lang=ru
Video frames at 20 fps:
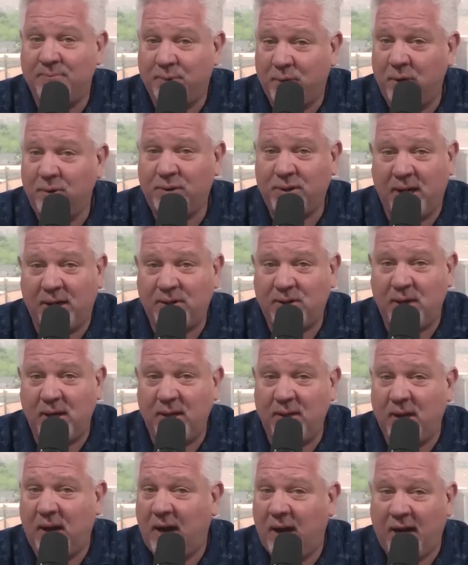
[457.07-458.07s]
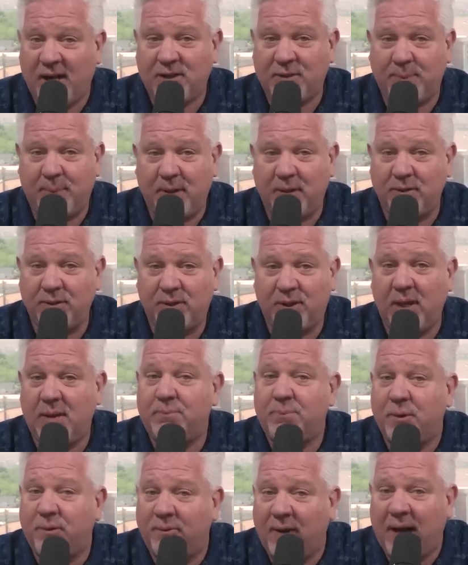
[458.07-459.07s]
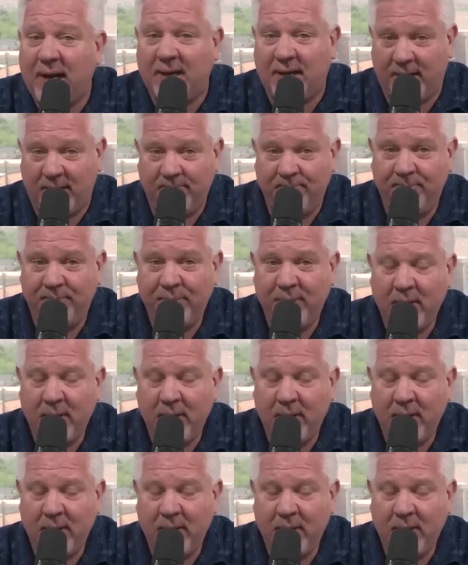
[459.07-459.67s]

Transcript: которые этим занимаются.